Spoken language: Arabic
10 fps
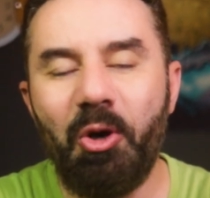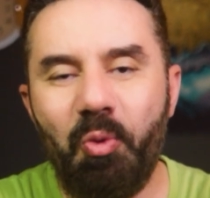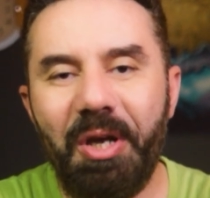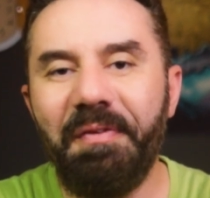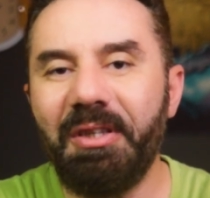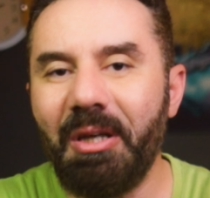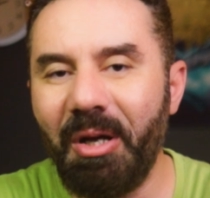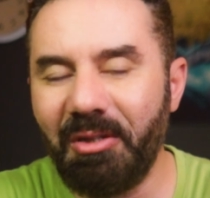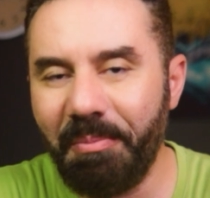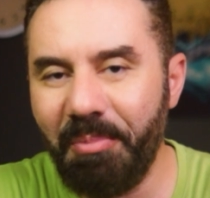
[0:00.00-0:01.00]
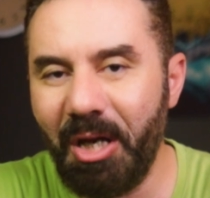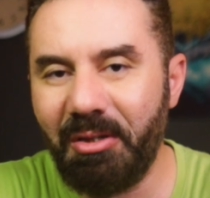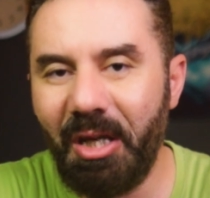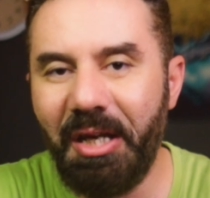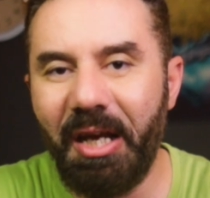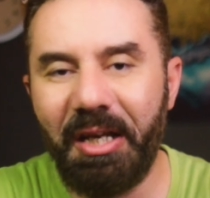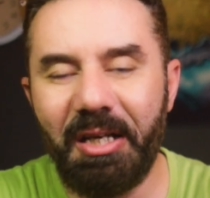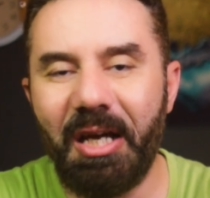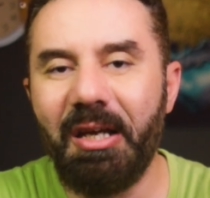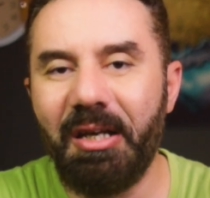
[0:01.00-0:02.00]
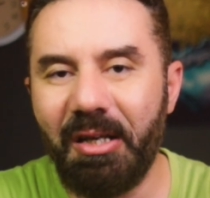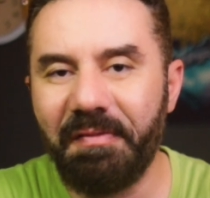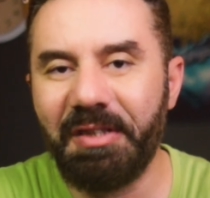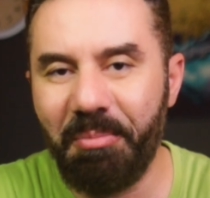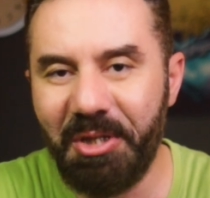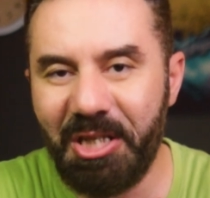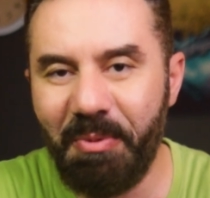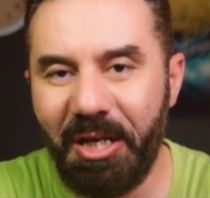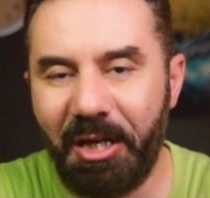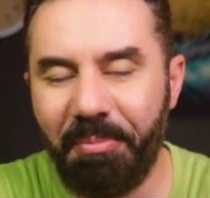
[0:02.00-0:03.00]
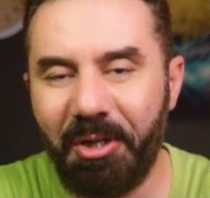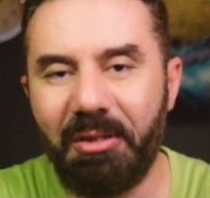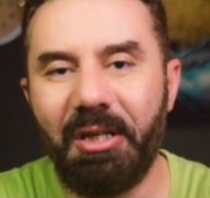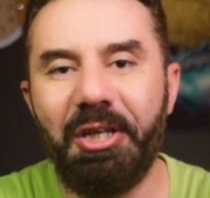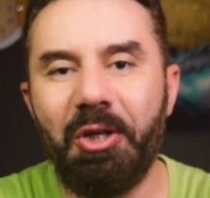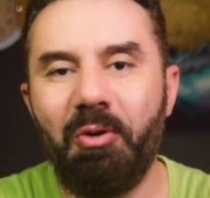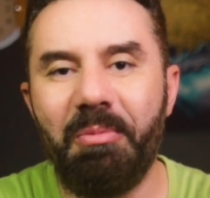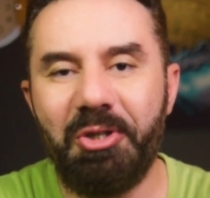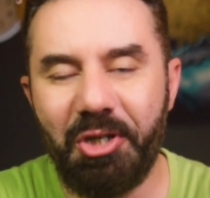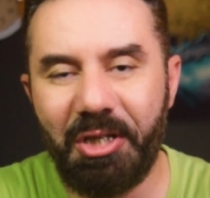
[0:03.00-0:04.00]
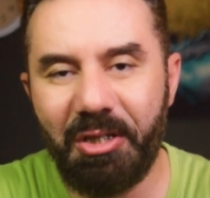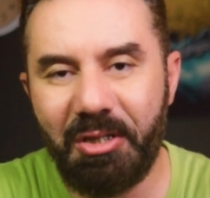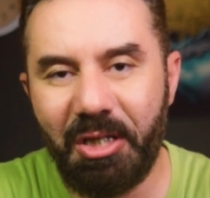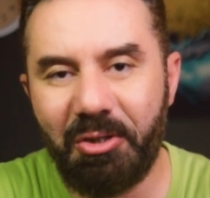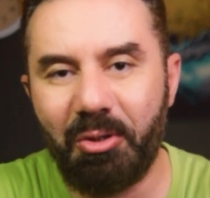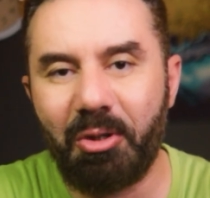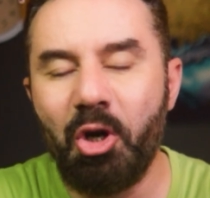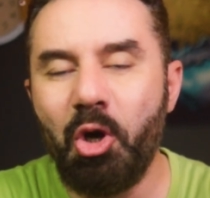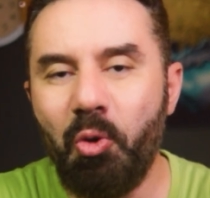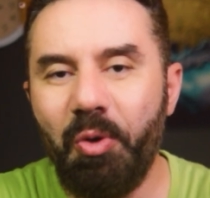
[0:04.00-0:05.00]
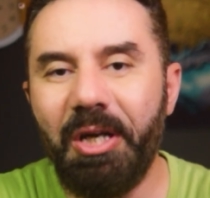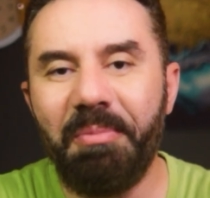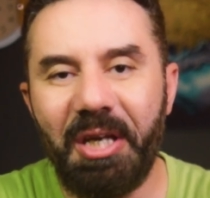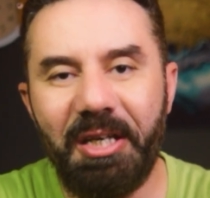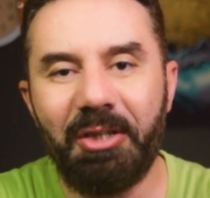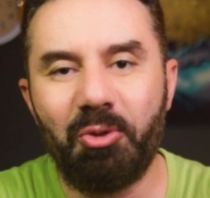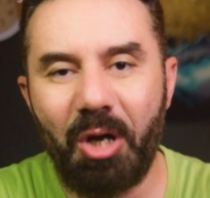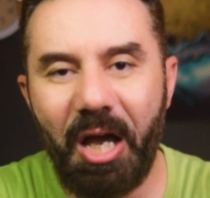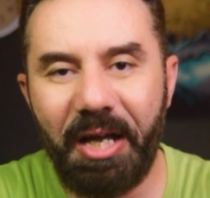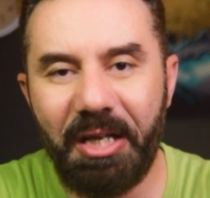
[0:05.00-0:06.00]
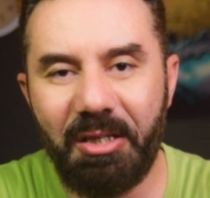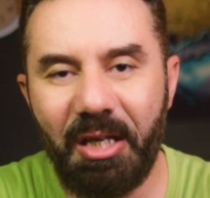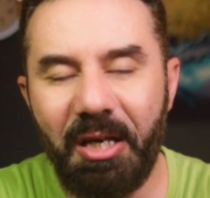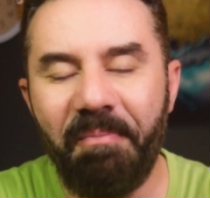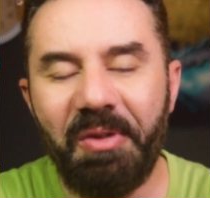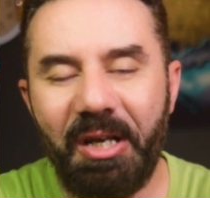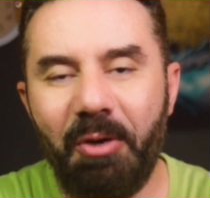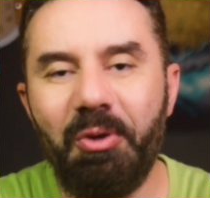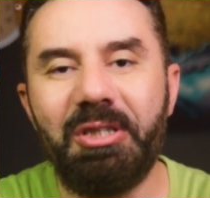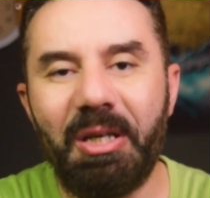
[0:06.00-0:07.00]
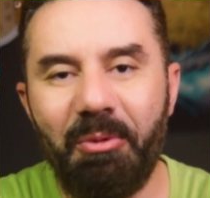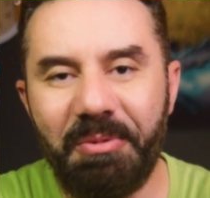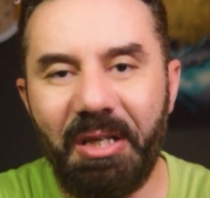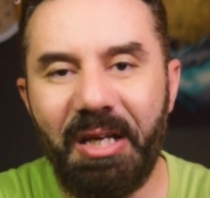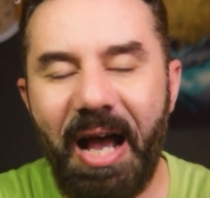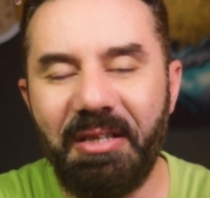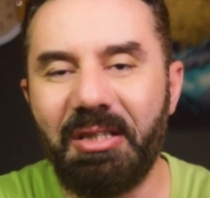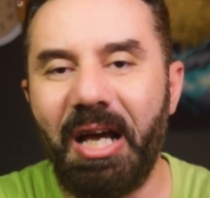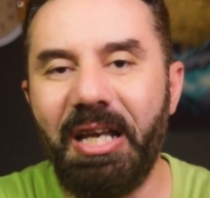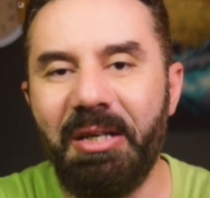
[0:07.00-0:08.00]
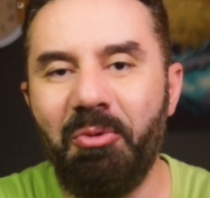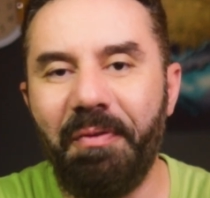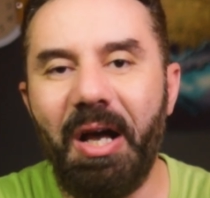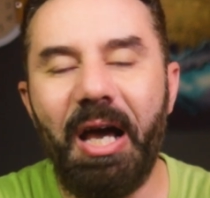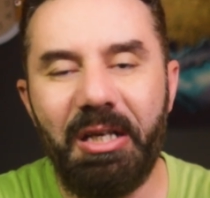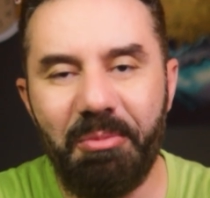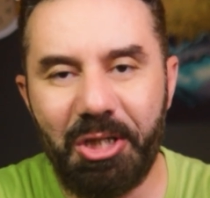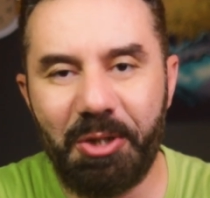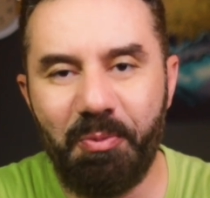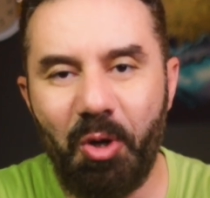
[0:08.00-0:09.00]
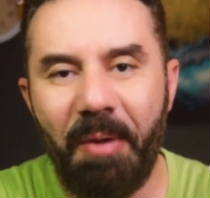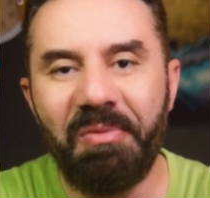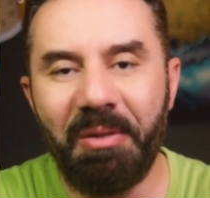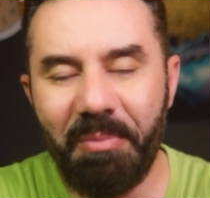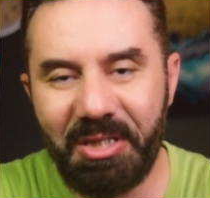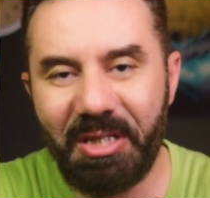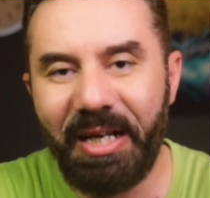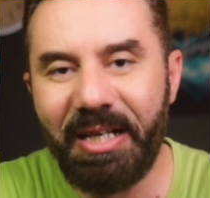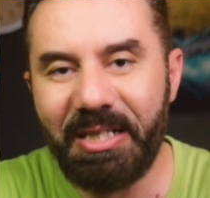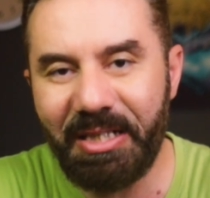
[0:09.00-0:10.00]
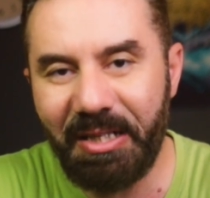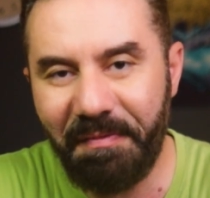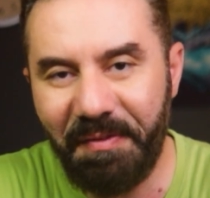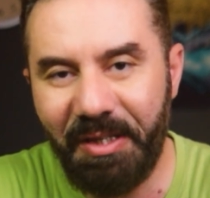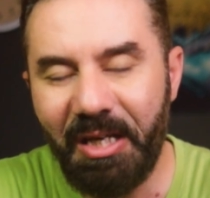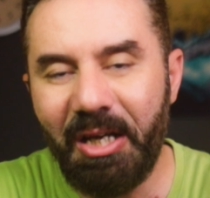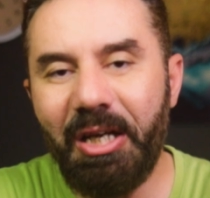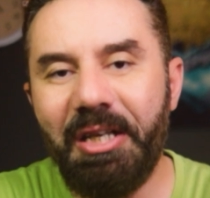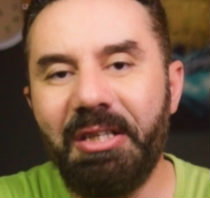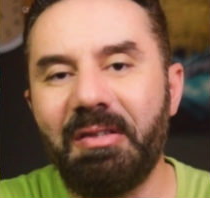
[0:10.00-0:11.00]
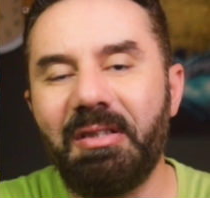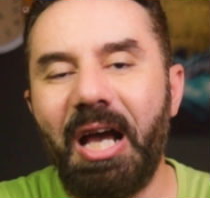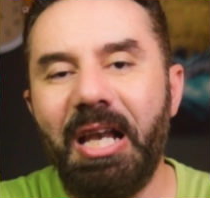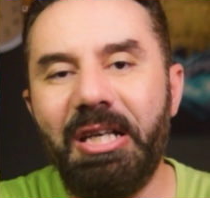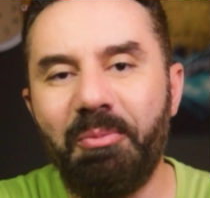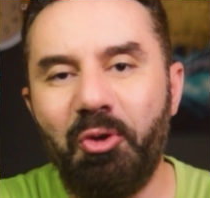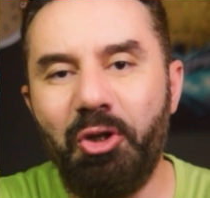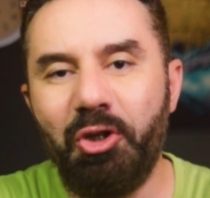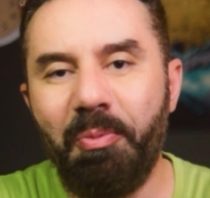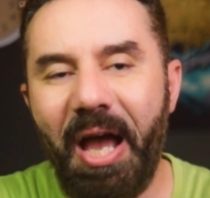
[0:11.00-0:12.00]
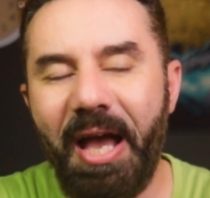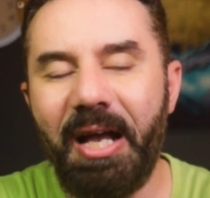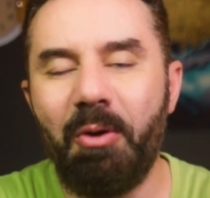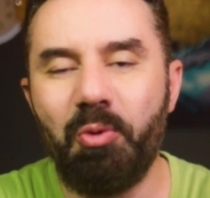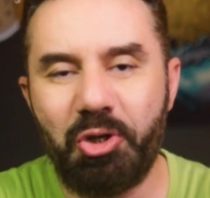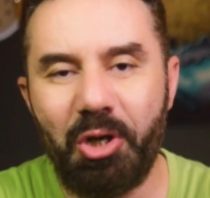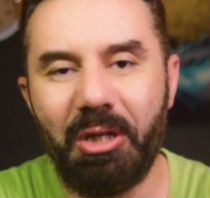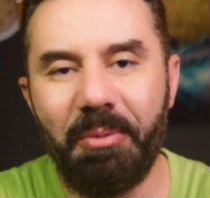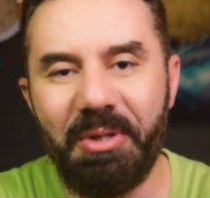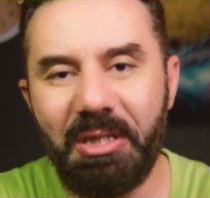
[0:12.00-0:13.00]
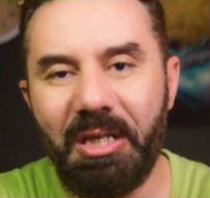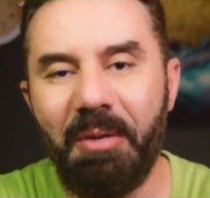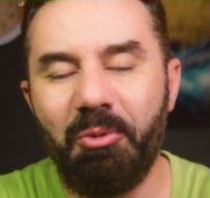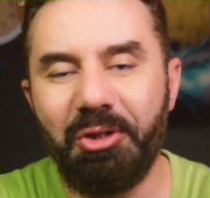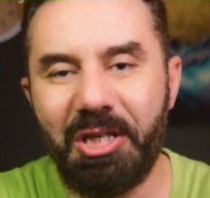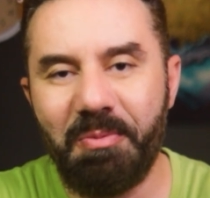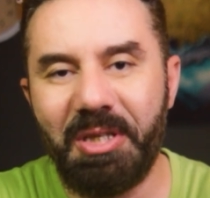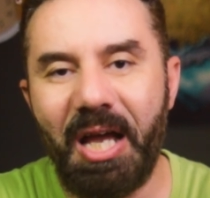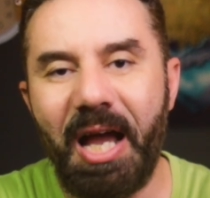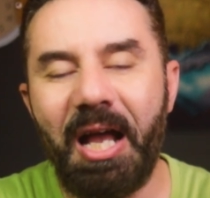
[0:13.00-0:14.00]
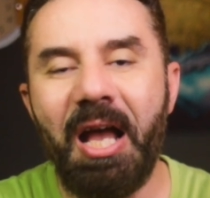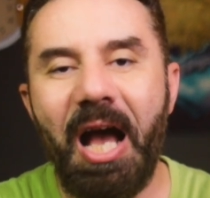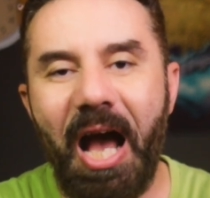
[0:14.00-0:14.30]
وفي طبعا تطبيقات تانية لكن انا الافضل بالنسبه لي كاب كات لان هو من شركه التيك توك وامكانياته رائعه جدا لو انت مبتدئ هتتعلمه في اقل من اسبوع بس ركز كده في ان انت تتعلم كل يوم حاجه وان شاء الله باذن الله المونتاج بتاعك